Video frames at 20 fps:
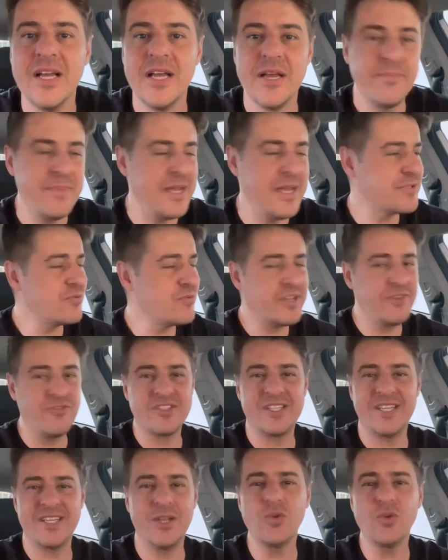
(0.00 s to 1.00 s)
Mesmo que
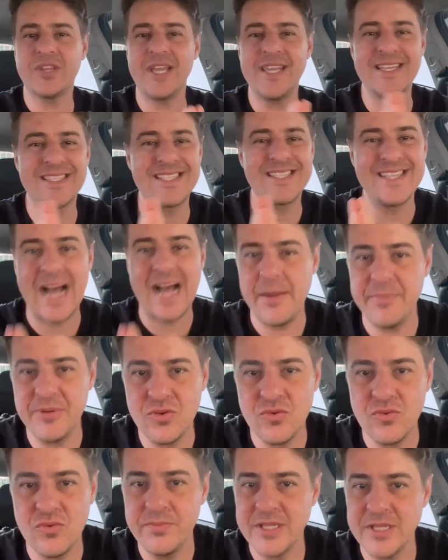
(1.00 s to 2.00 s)
você não tenha esse
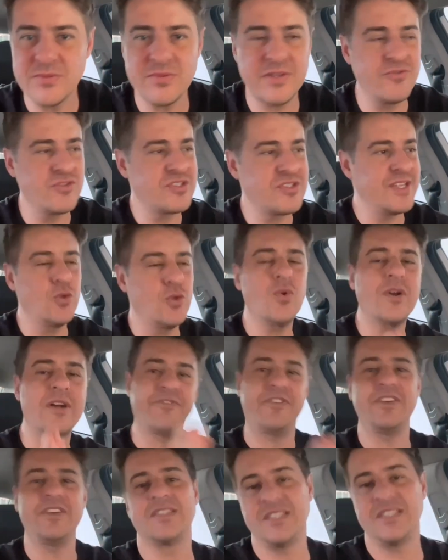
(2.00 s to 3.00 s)
hábito, mesmo que você nunca
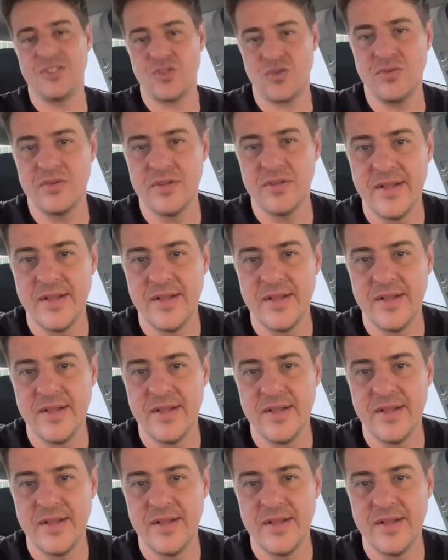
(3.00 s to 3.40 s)
fez isso,